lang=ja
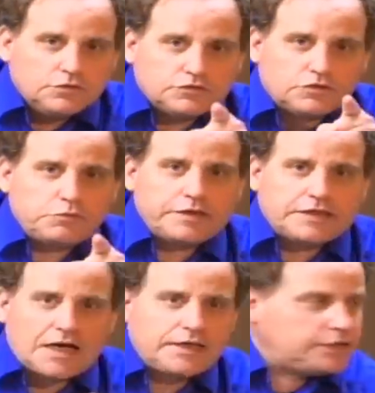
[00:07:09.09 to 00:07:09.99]
それもいい
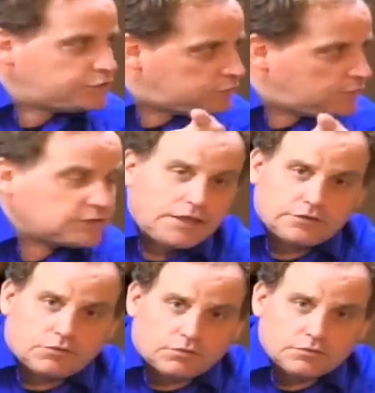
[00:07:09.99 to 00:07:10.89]
加減にしてくださ
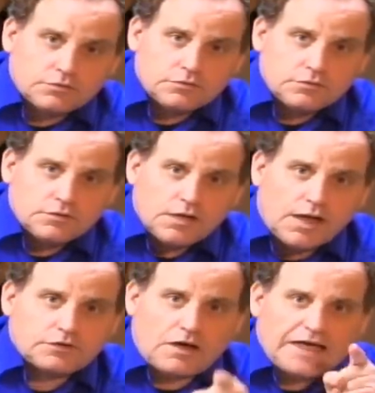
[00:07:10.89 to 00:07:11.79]
いと、
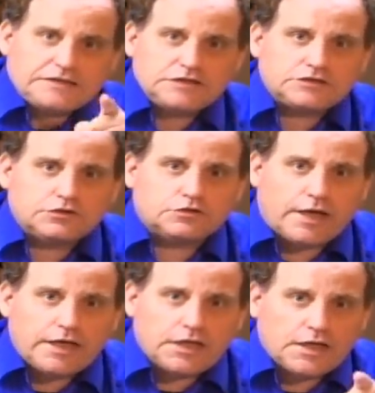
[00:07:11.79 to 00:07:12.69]
あと ISIS ってい
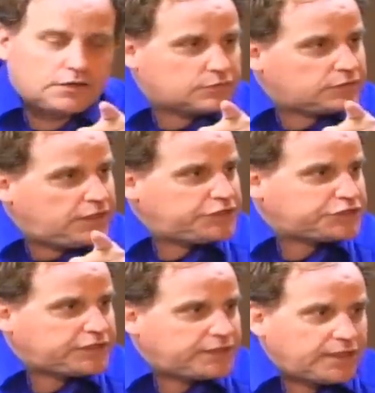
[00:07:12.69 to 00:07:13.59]
う
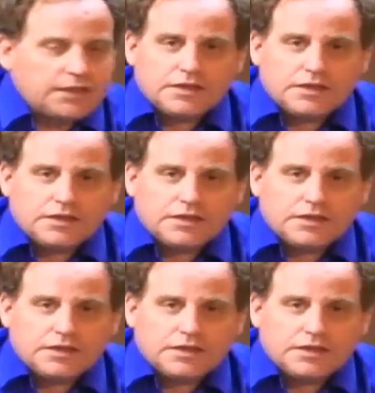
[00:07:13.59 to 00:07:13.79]
インチキね、